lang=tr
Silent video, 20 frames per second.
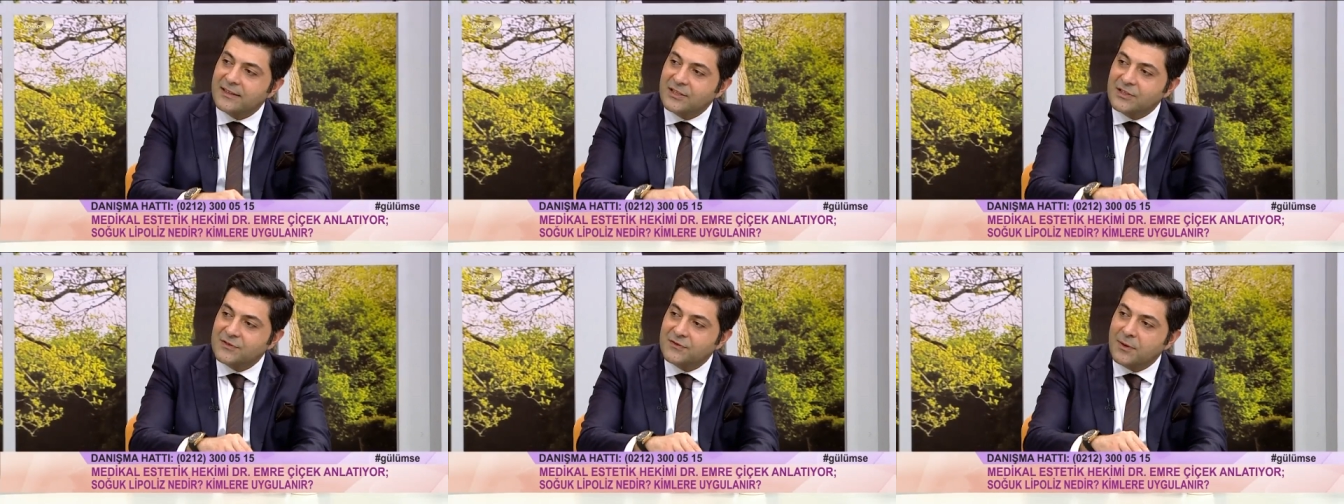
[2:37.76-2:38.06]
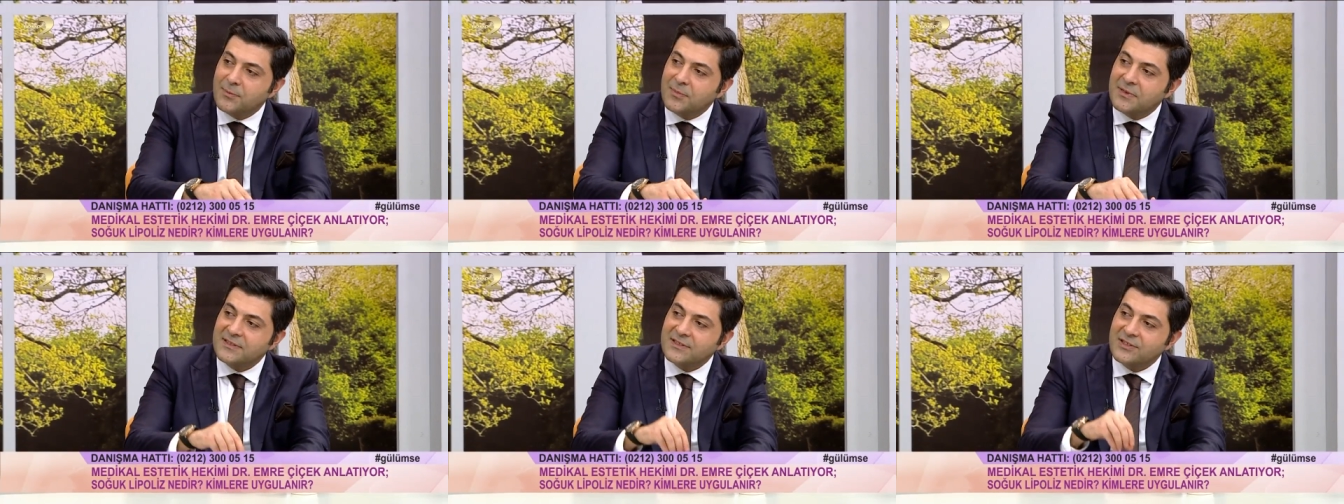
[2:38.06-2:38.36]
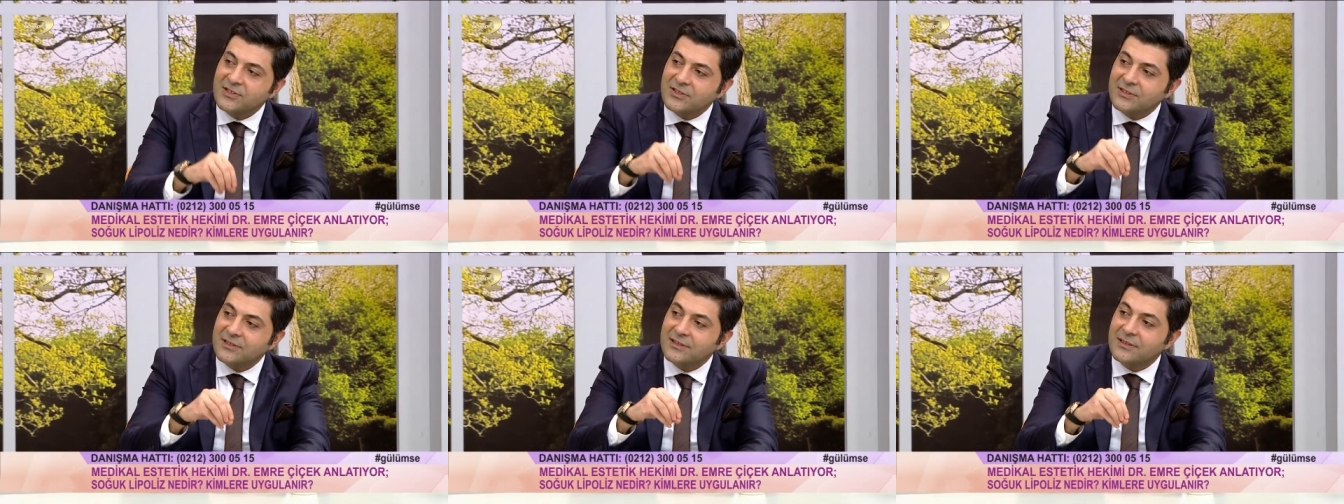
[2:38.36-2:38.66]
civa basınç.
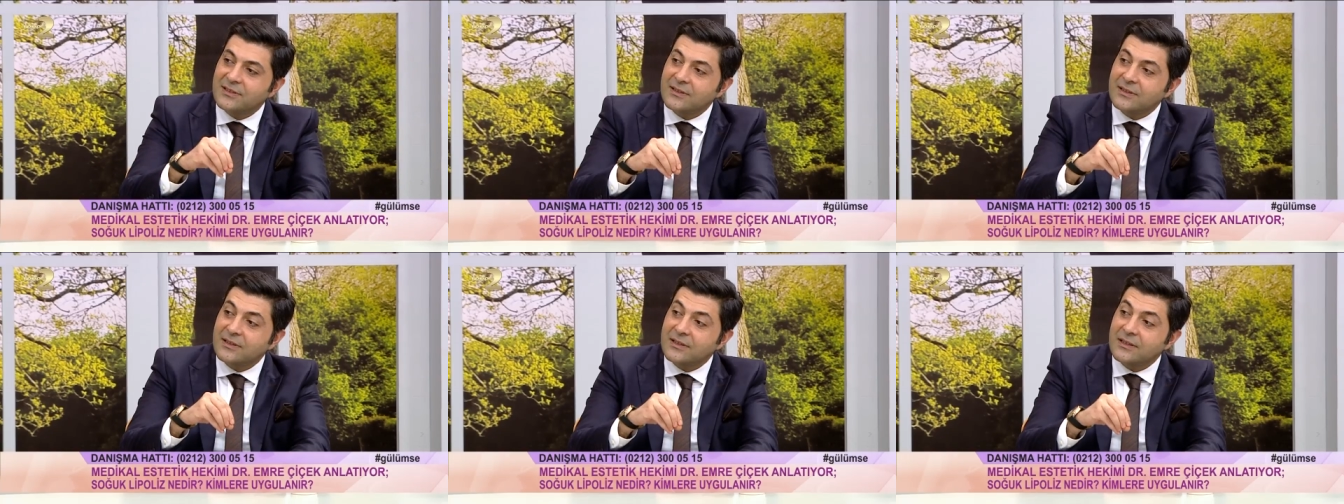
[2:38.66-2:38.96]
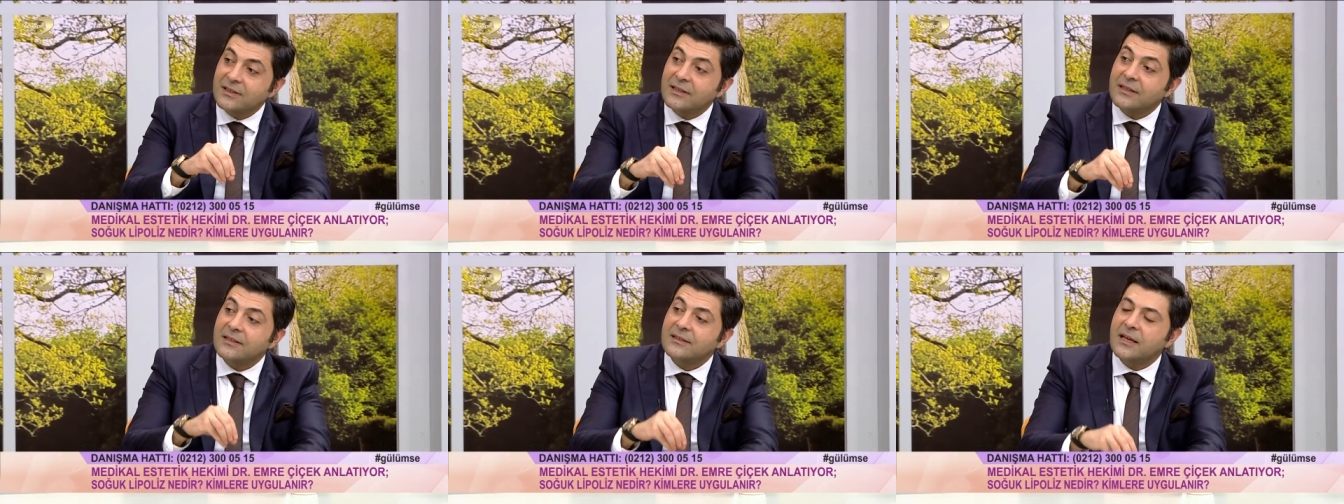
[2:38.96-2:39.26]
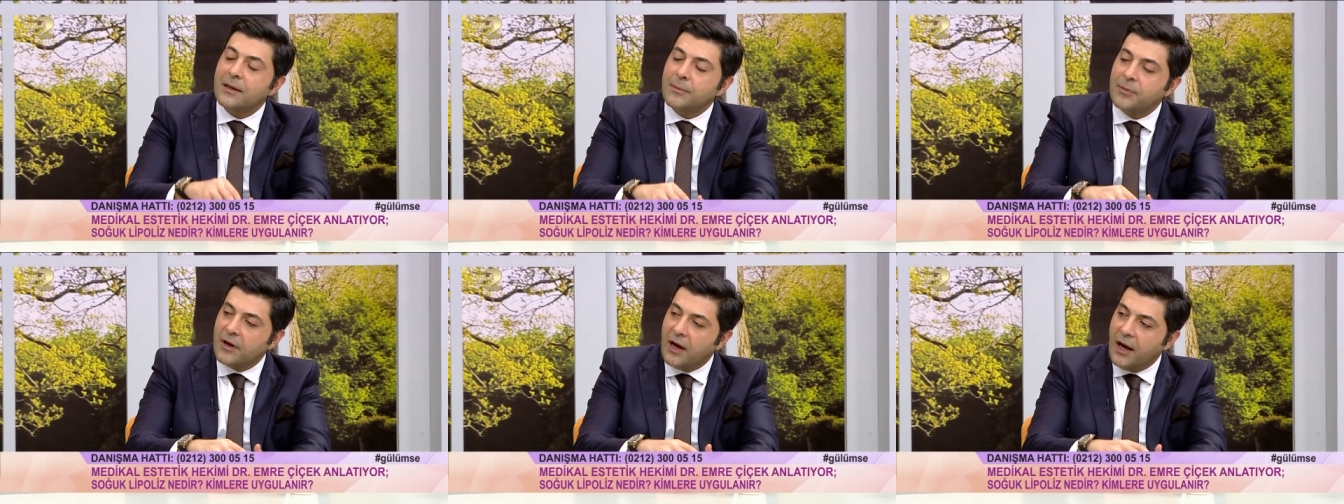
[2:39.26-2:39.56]
Atılıyor yani.
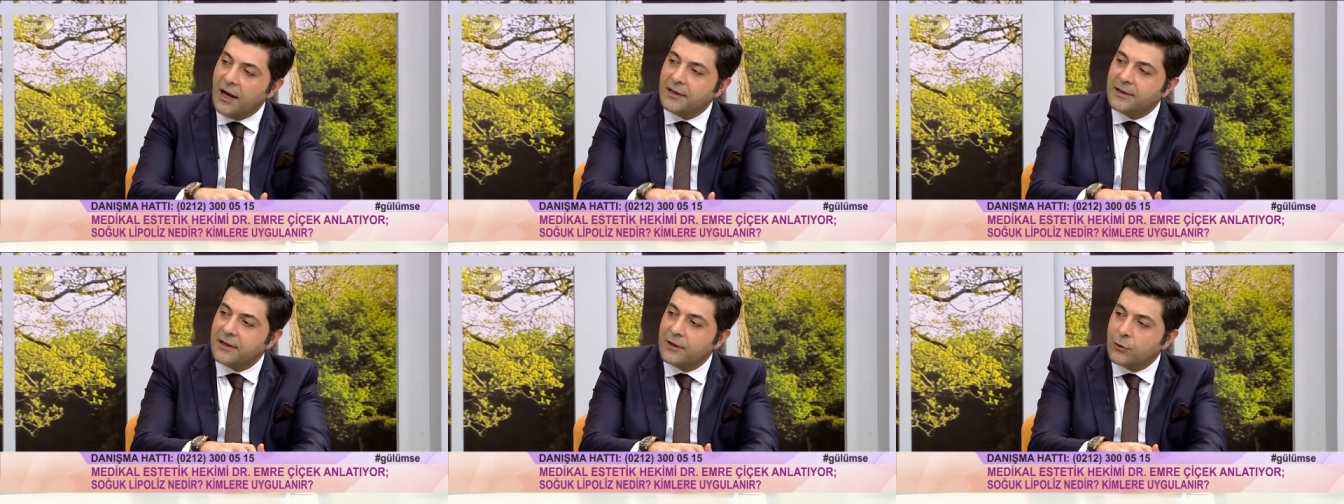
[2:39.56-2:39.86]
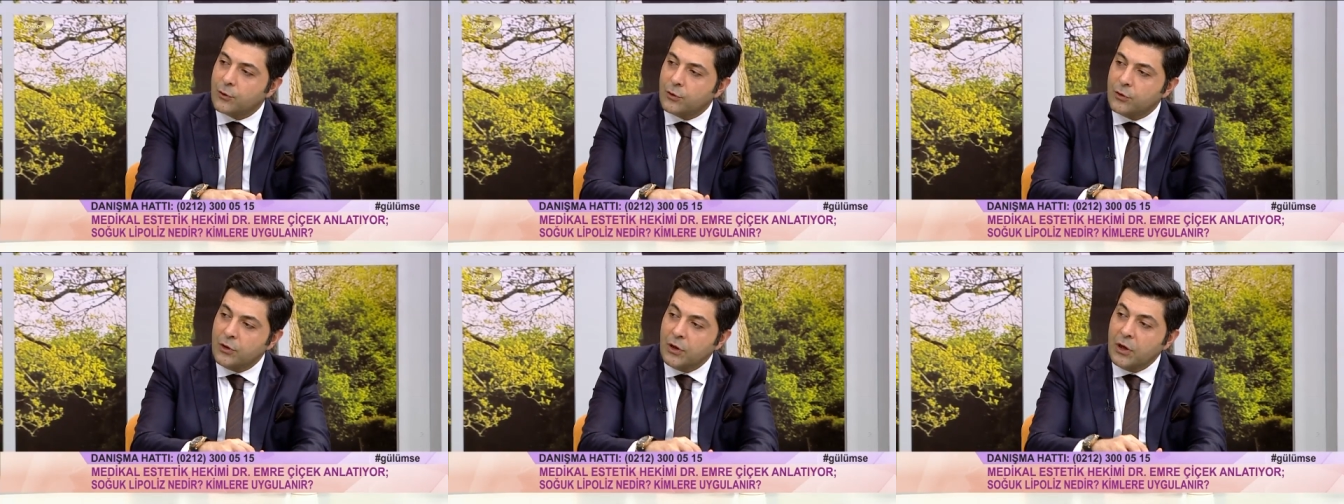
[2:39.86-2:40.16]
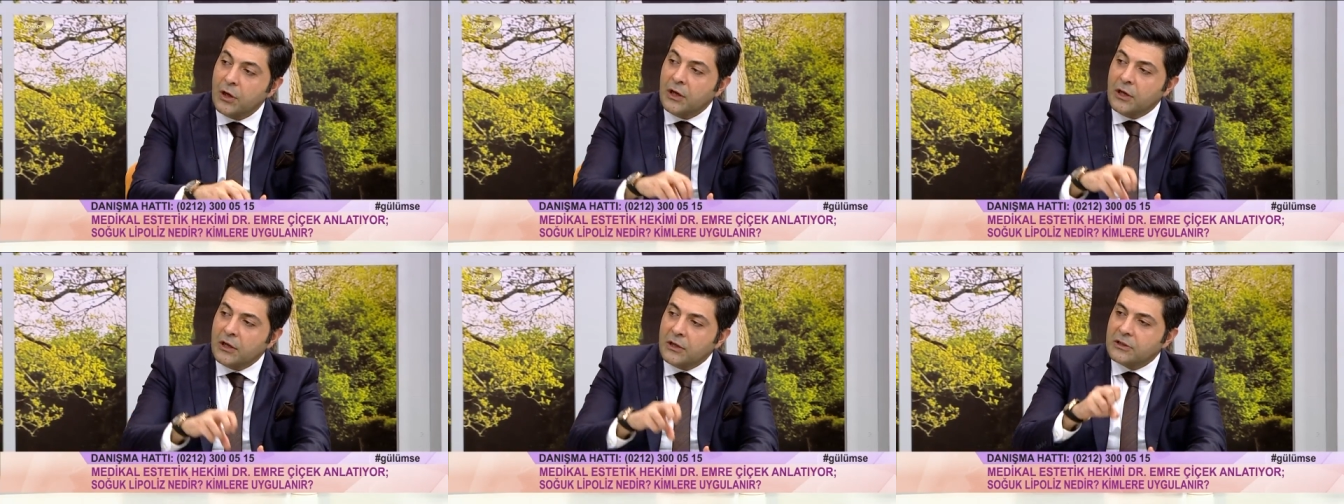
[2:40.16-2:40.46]
Tabii aynen onu
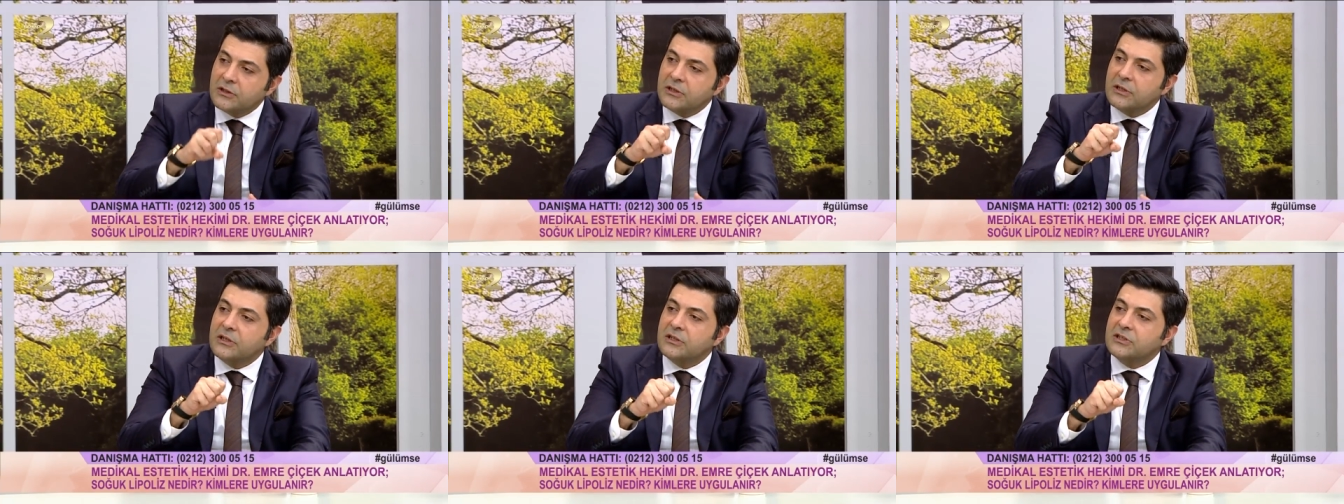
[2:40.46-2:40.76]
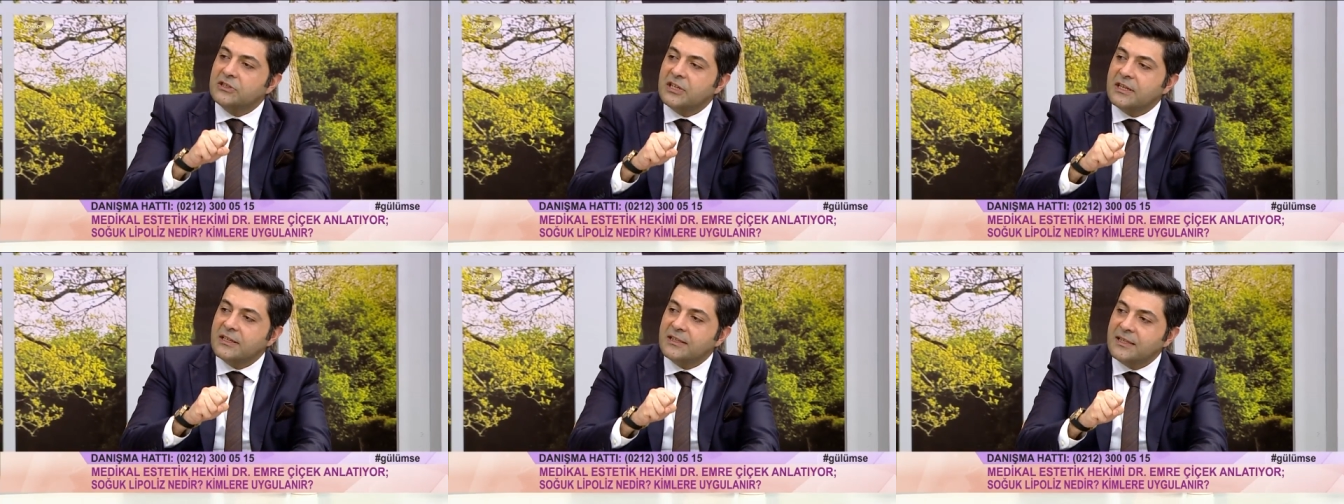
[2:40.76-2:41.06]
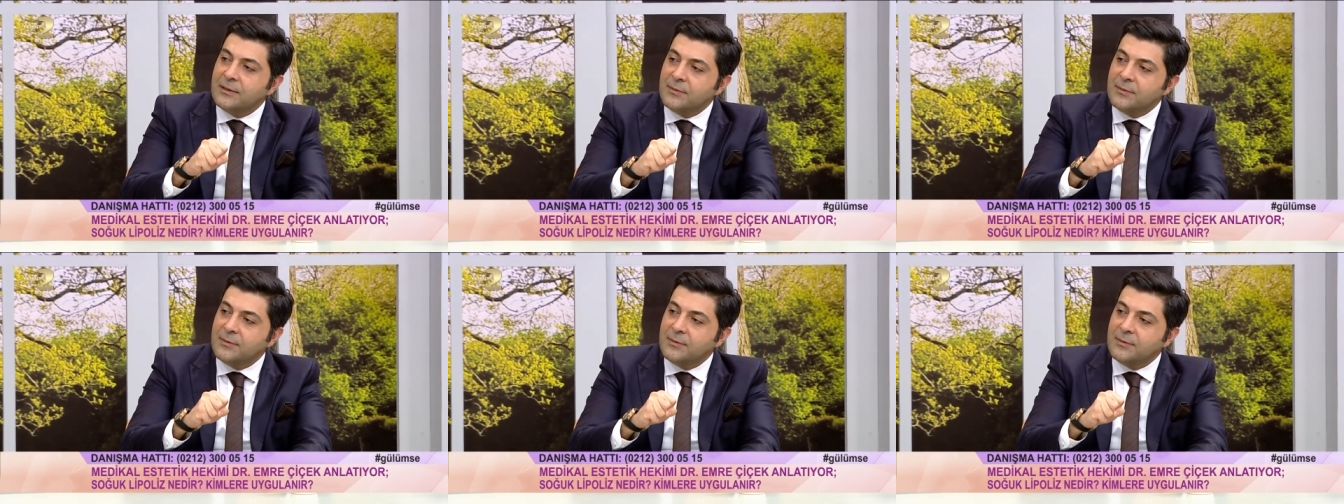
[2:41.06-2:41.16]
e, çektiğimiz... Bir